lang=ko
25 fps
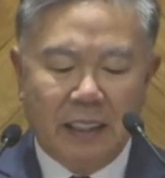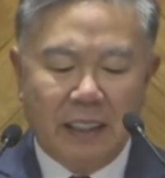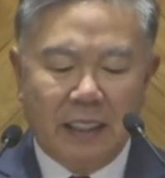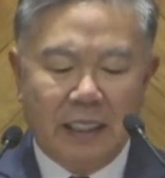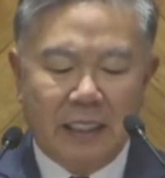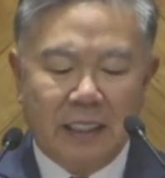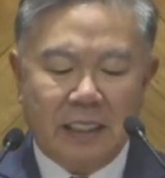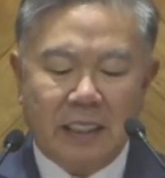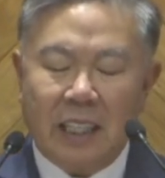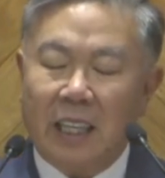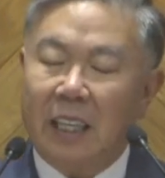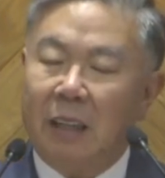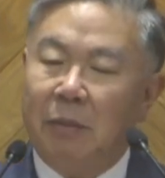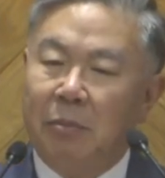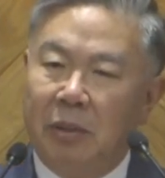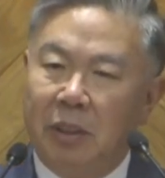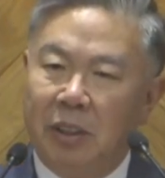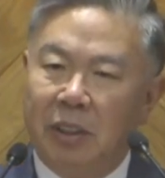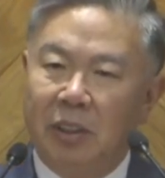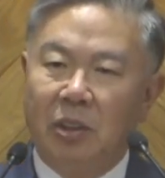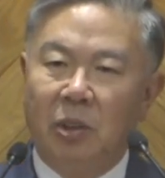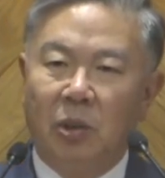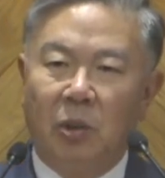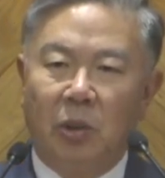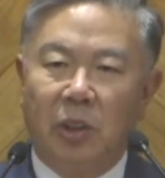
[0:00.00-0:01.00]

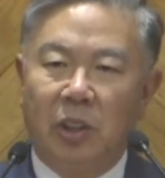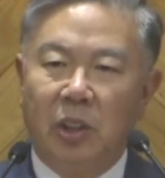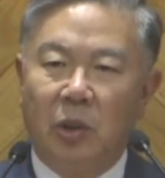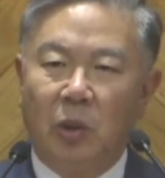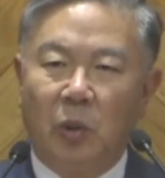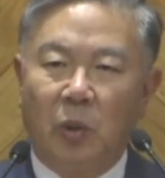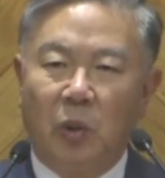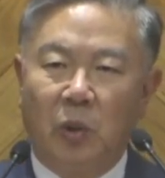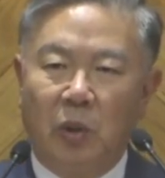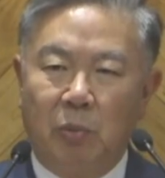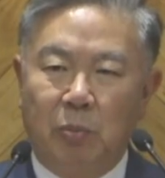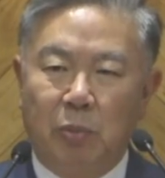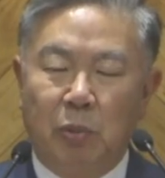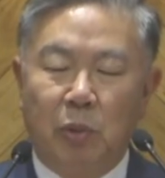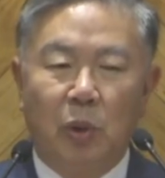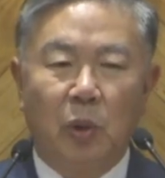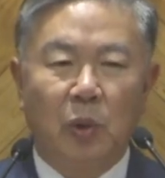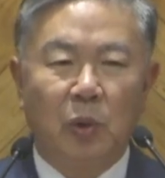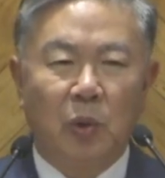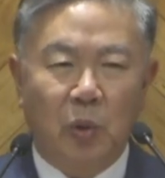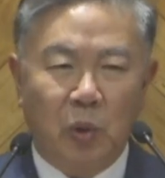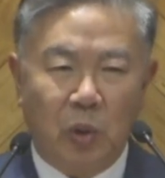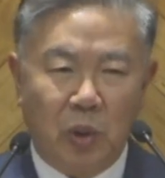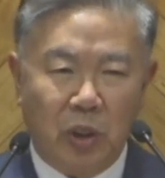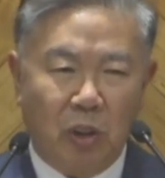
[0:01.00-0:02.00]
사람들은요, 기독교를 불효
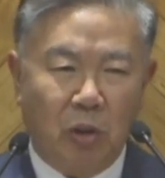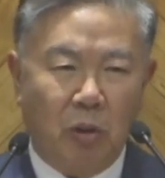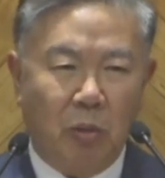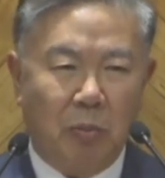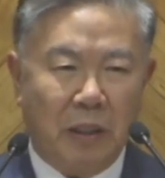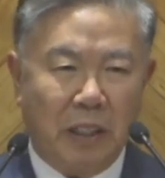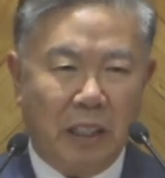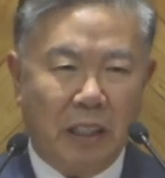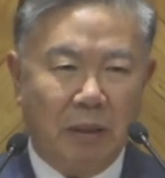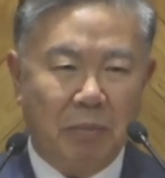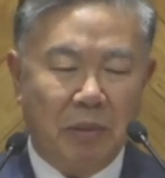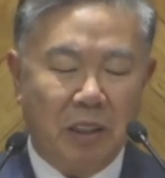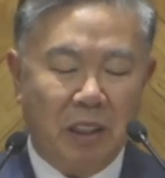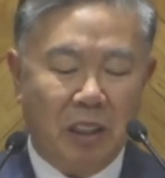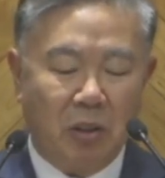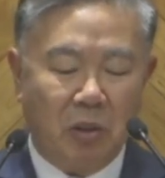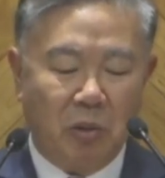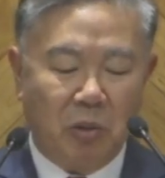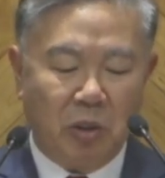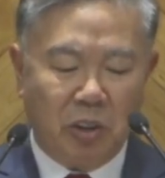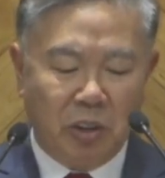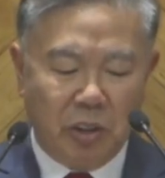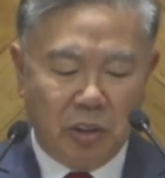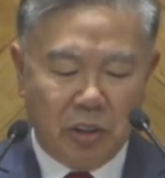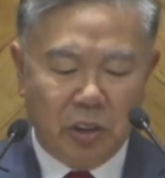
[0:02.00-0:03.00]
종교라고 말합니다.
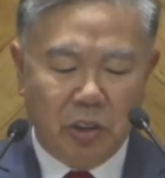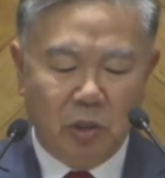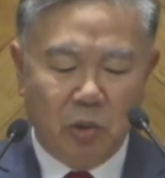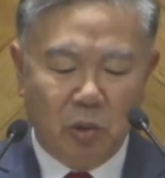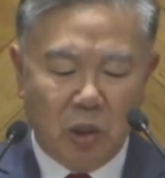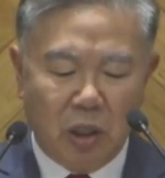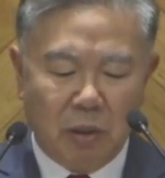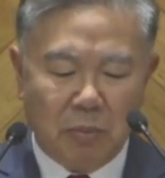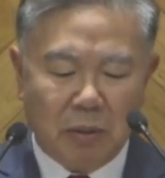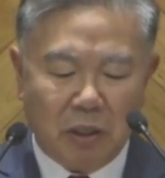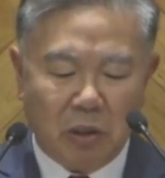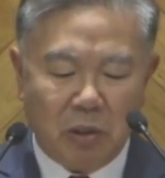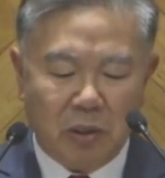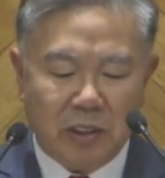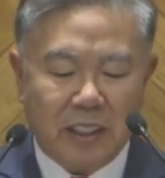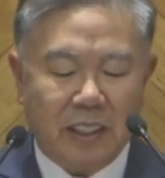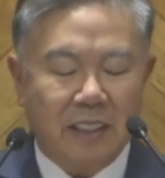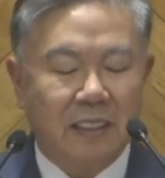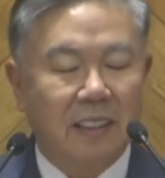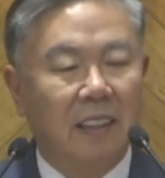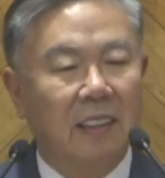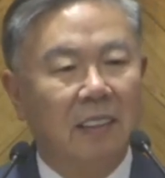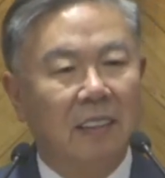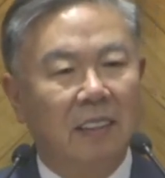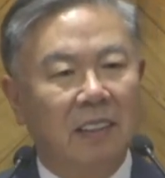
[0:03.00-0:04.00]
그 이유가 바로
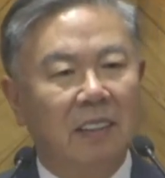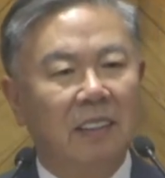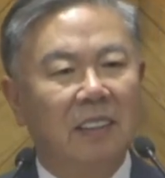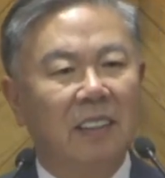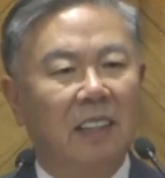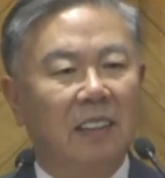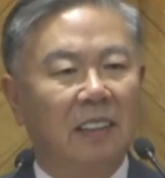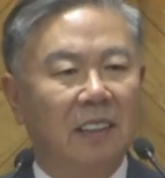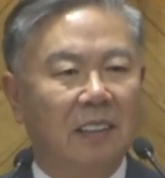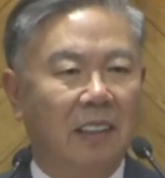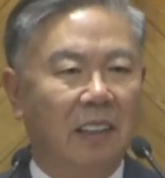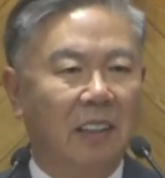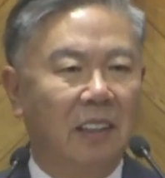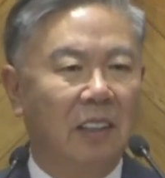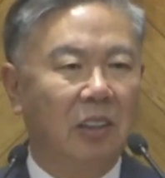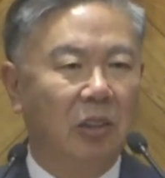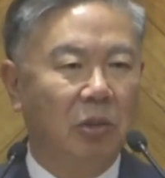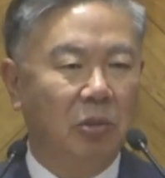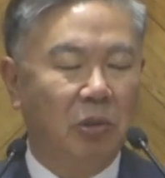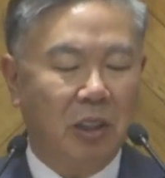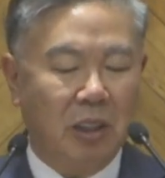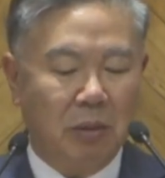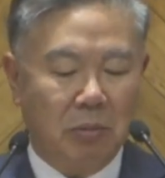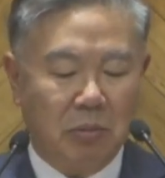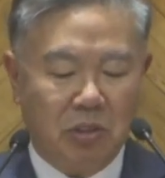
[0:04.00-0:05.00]
제사를 드리지 않는다는 이유
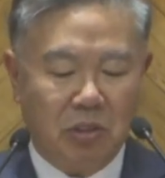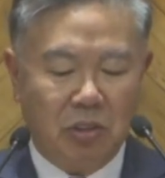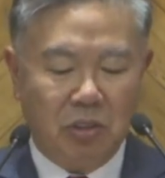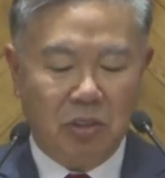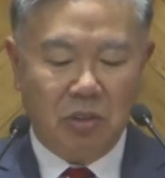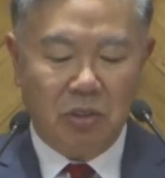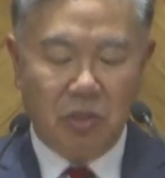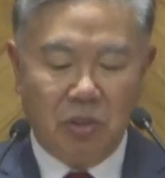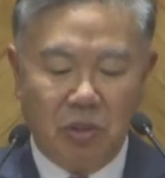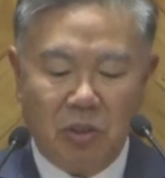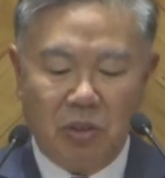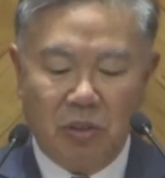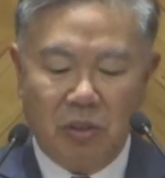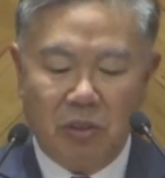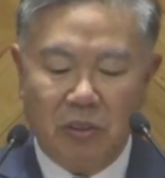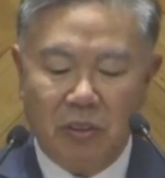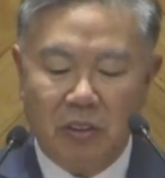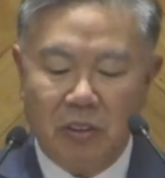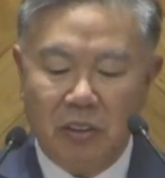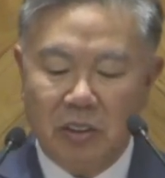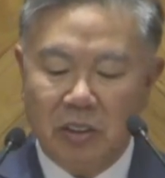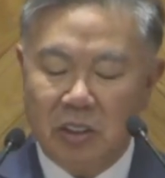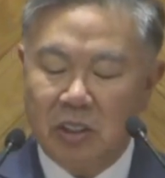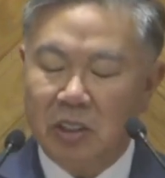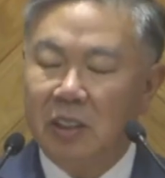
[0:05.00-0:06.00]
때문이죠.
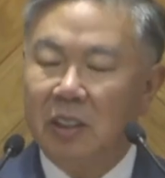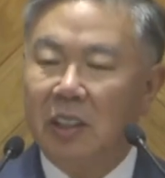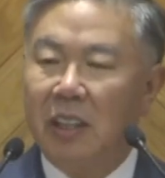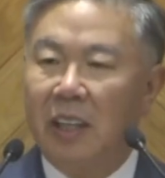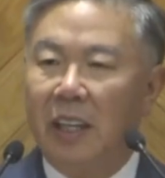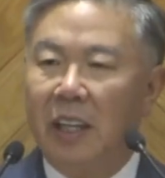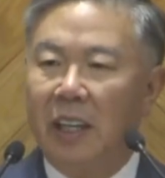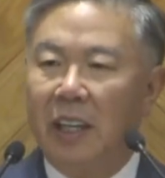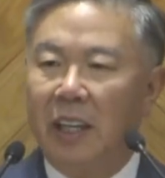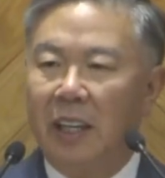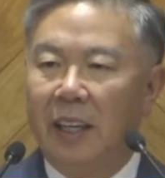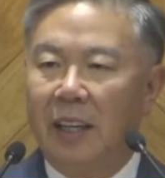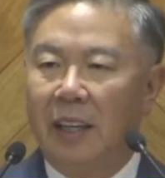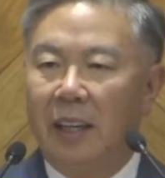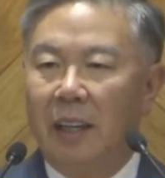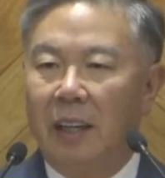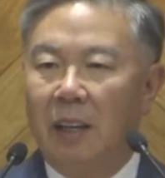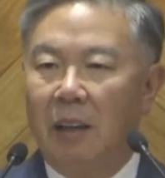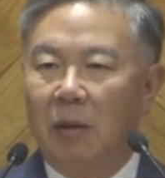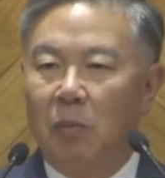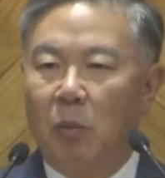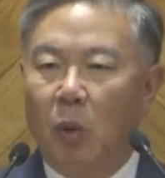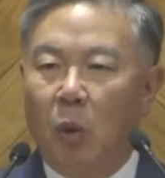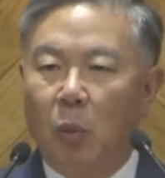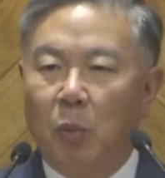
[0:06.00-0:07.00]
천하에
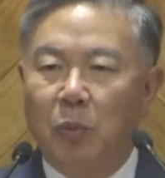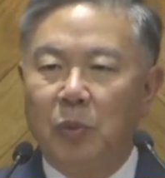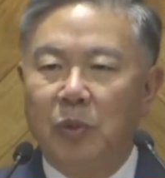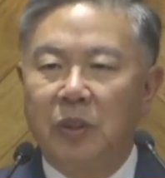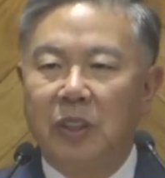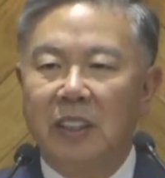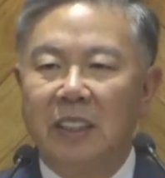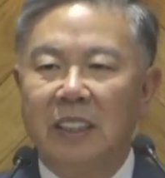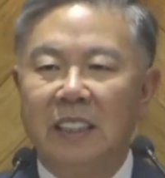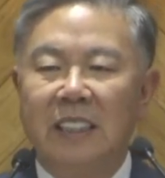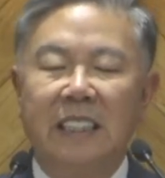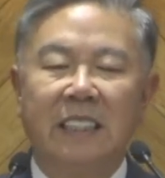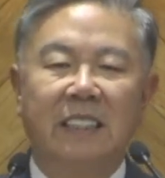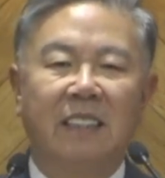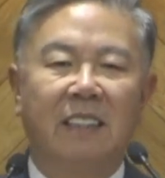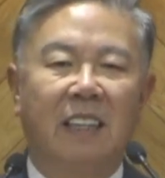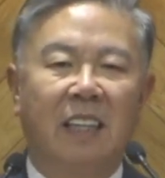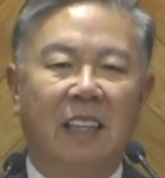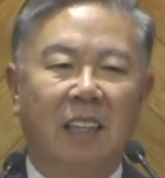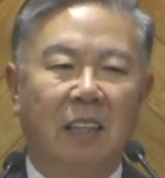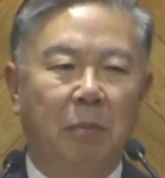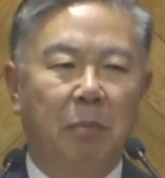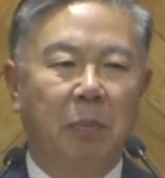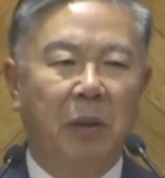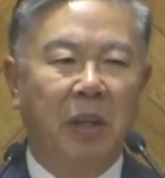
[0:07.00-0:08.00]
몹쓸 짓을
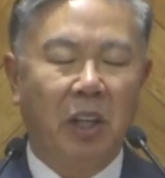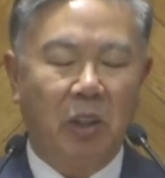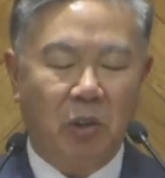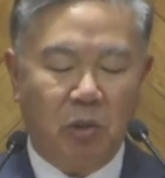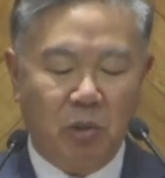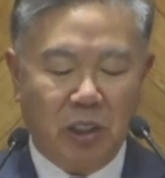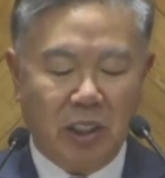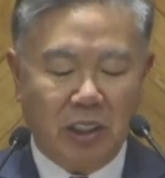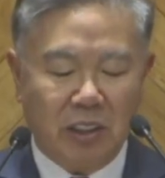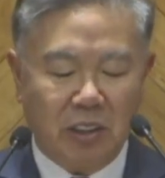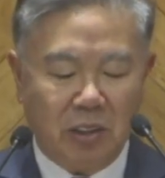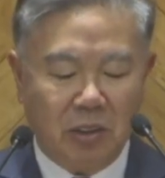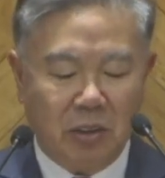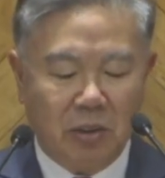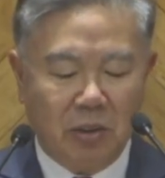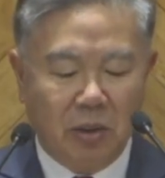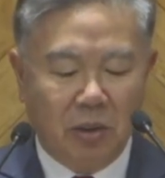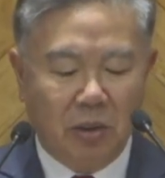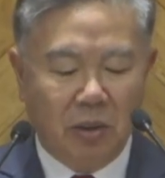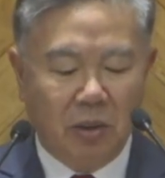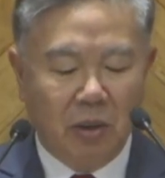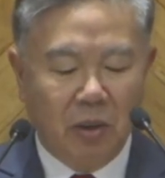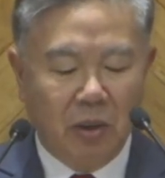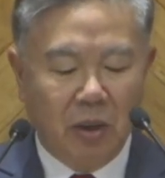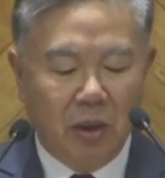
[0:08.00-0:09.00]
한
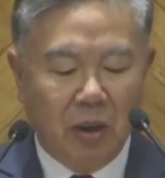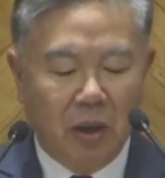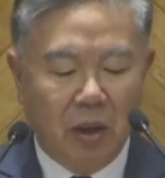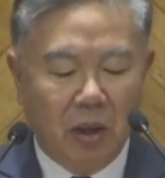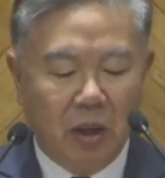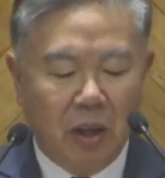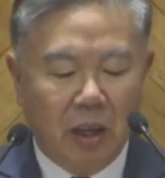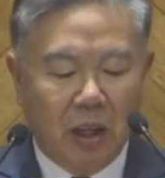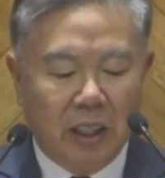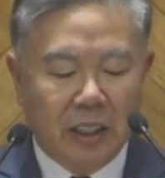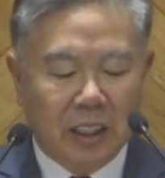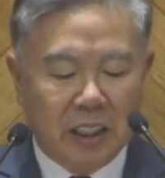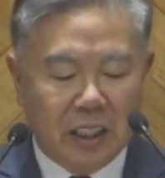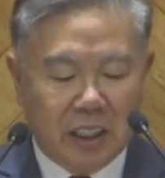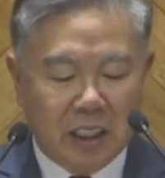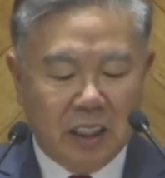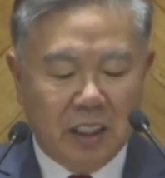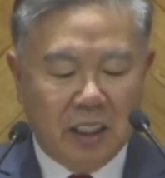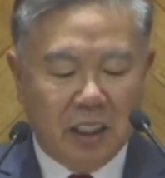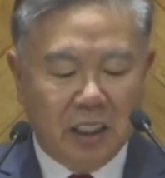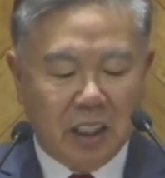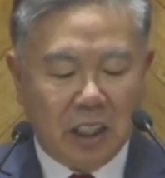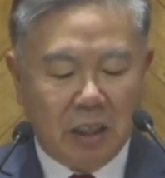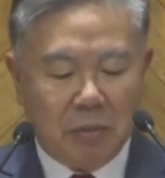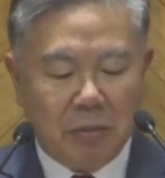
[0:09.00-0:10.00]
폐륜아들도
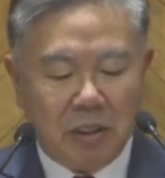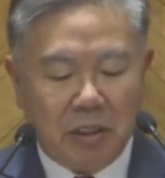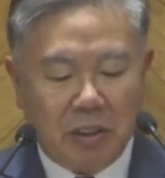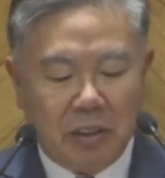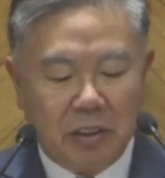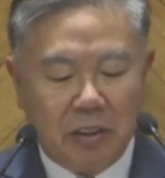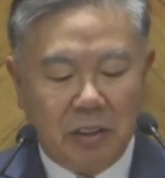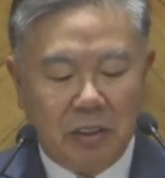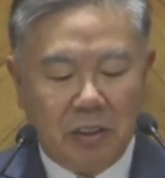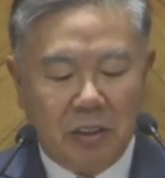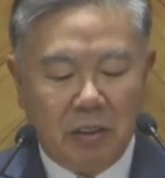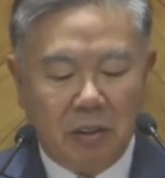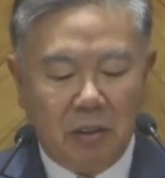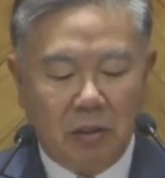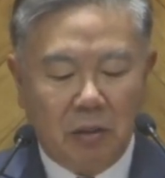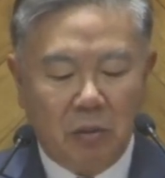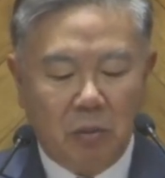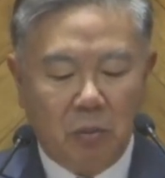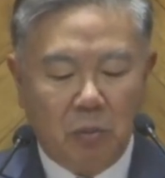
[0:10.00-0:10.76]
기일이 되면